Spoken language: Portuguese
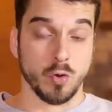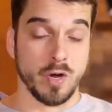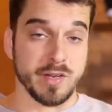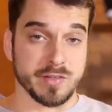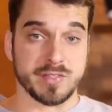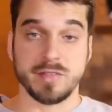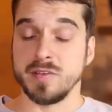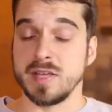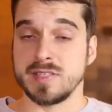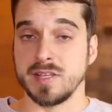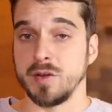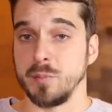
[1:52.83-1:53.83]
2. Se
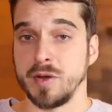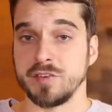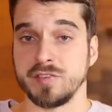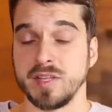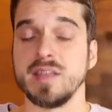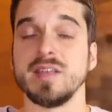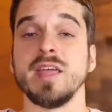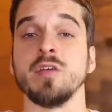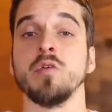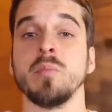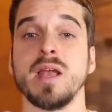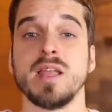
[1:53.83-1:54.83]
vencer, não pode ter
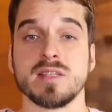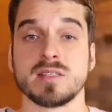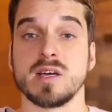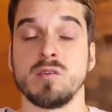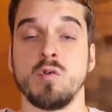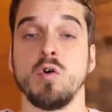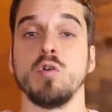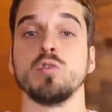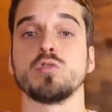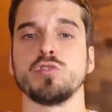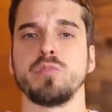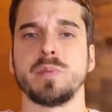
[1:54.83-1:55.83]
nenhuma lesão ou
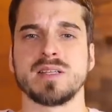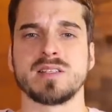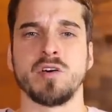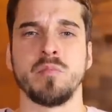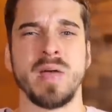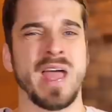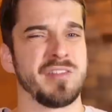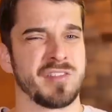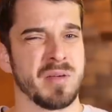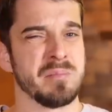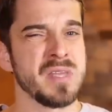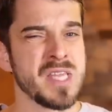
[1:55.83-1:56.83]
suspensão
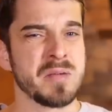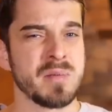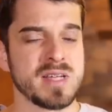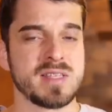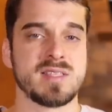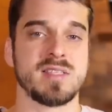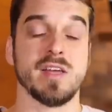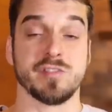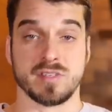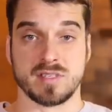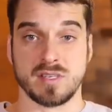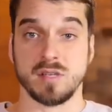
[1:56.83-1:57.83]
médica, mínima que
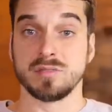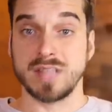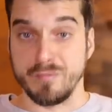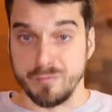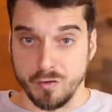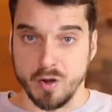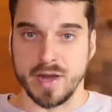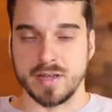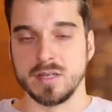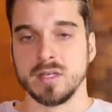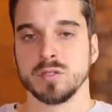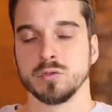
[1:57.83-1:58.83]
seja, se não tá
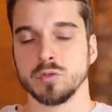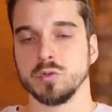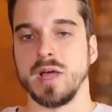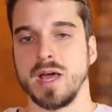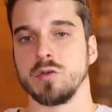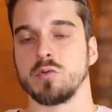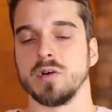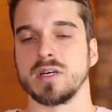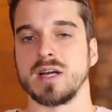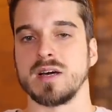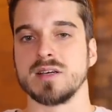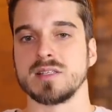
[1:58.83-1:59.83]
fora do duelo
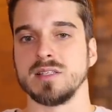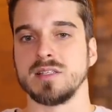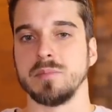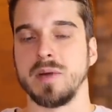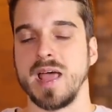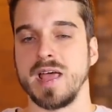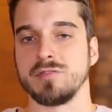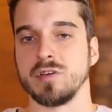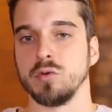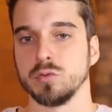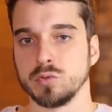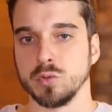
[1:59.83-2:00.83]
contra Hansa Kimaev em
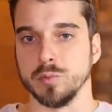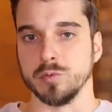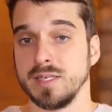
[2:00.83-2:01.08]
outubro.